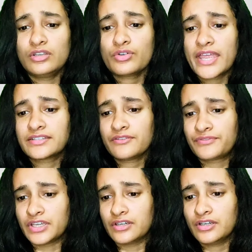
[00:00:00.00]
look at the
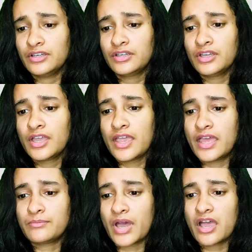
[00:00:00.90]
figure
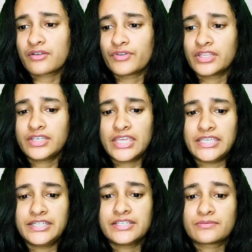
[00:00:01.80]
and mark where the
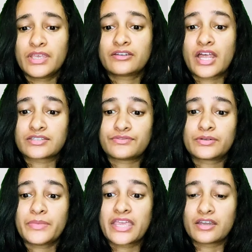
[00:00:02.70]
heat is being
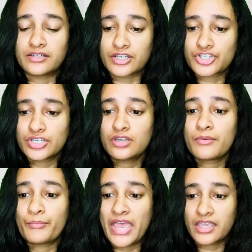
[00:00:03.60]
transferred by conduction
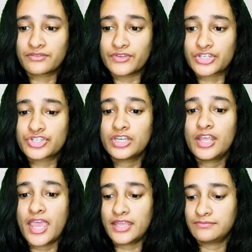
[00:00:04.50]
by
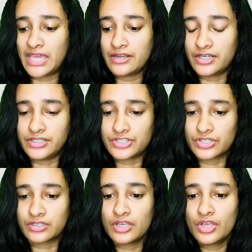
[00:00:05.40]
convection and by
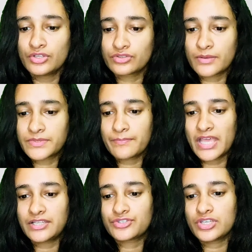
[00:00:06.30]
radiation तो सबसे
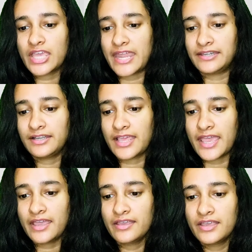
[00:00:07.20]
पहले जो ये हैंडल
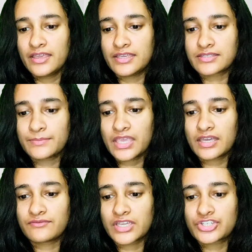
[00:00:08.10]
है इसमें
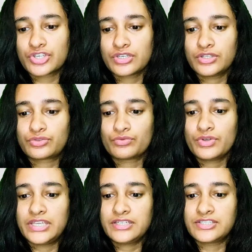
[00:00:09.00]
कन्वेक्शन के थ्रू
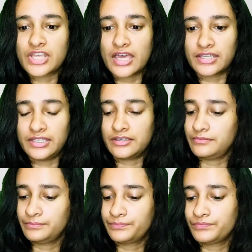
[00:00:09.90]
हीट जा रही
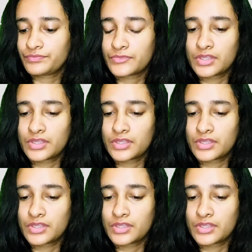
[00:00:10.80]
है